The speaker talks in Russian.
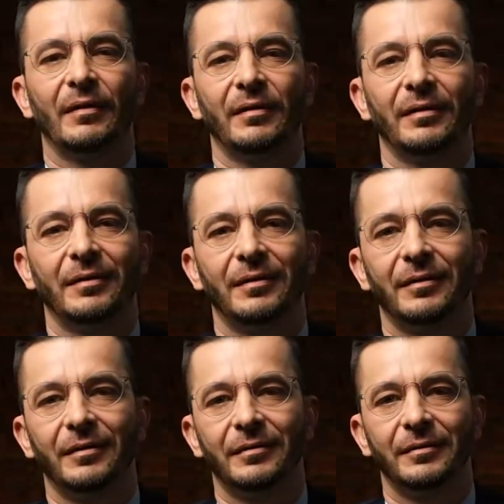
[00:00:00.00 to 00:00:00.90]

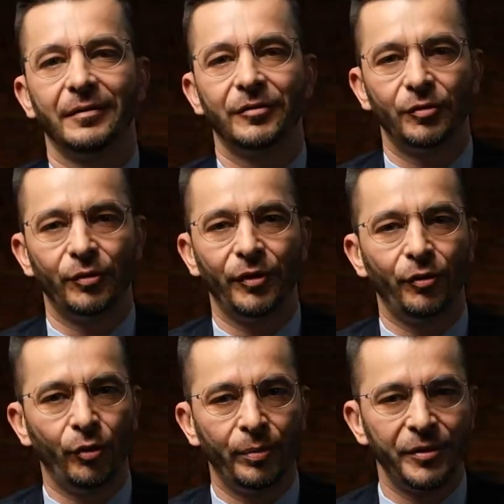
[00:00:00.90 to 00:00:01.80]
Э, История,
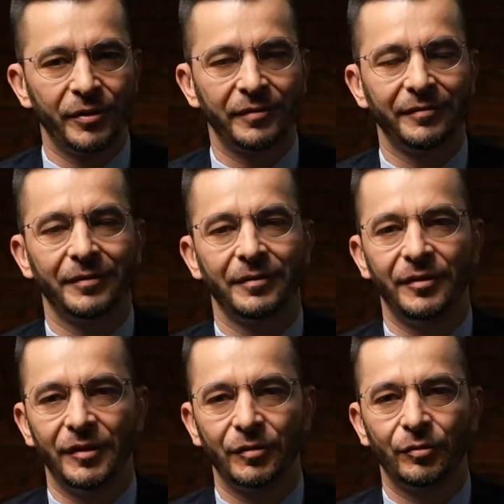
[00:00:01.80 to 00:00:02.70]
общество,
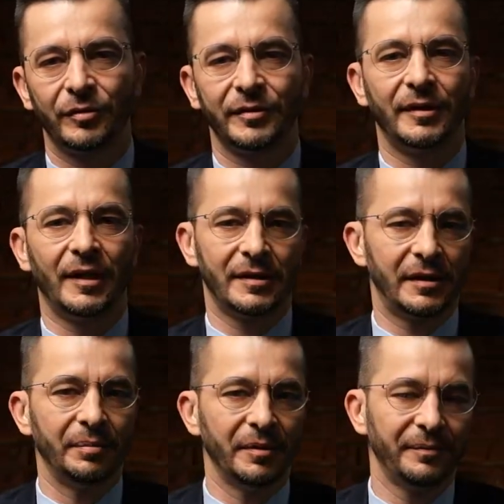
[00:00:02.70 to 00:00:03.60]
дискурс и
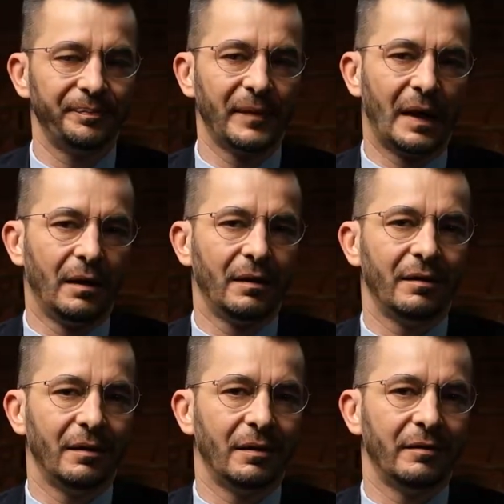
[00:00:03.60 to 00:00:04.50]
концепт».
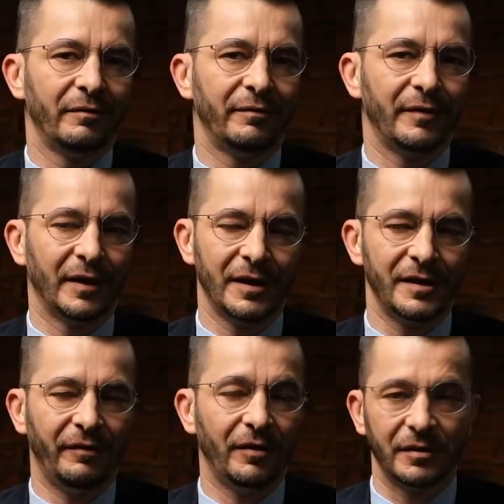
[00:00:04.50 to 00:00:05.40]
Э, она
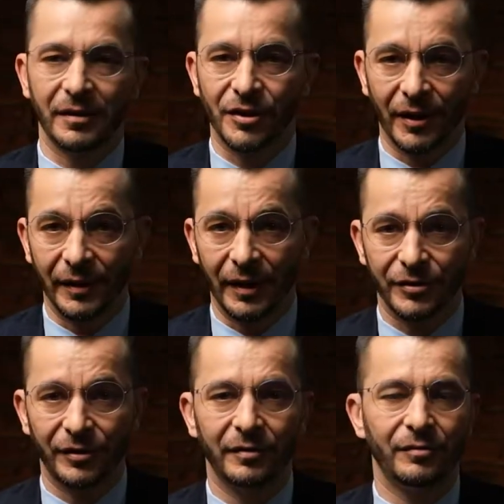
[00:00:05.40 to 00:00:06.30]
издавалась лишь
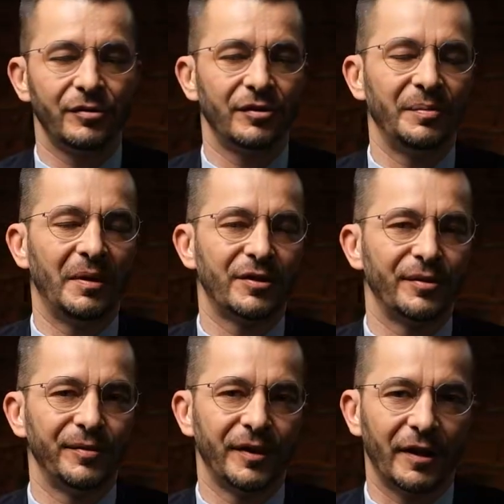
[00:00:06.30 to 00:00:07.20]
однажды, очень
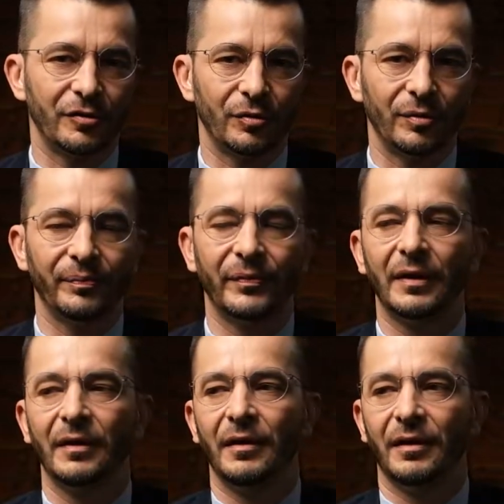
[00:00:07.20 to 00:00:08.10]
небольшим тиражом.
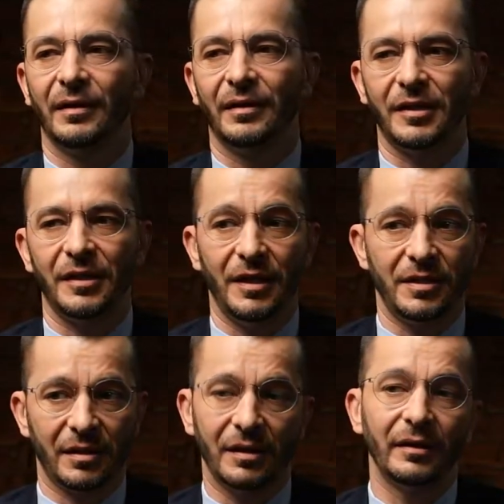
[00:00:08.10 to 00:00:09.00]
Э,
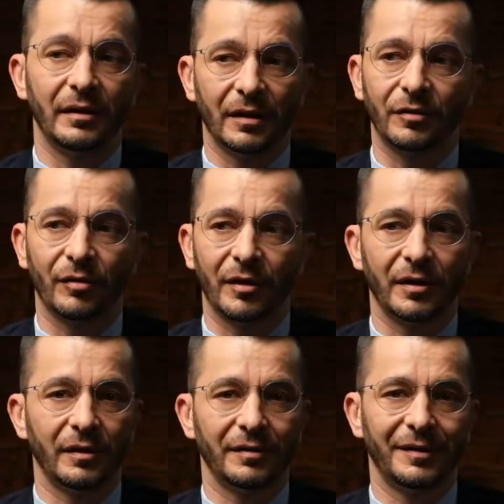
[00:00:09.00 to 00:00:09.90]
есть книги,
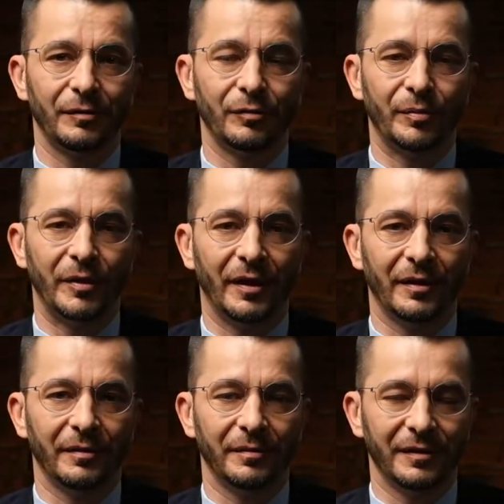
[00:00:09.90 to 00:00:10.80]
которые у меня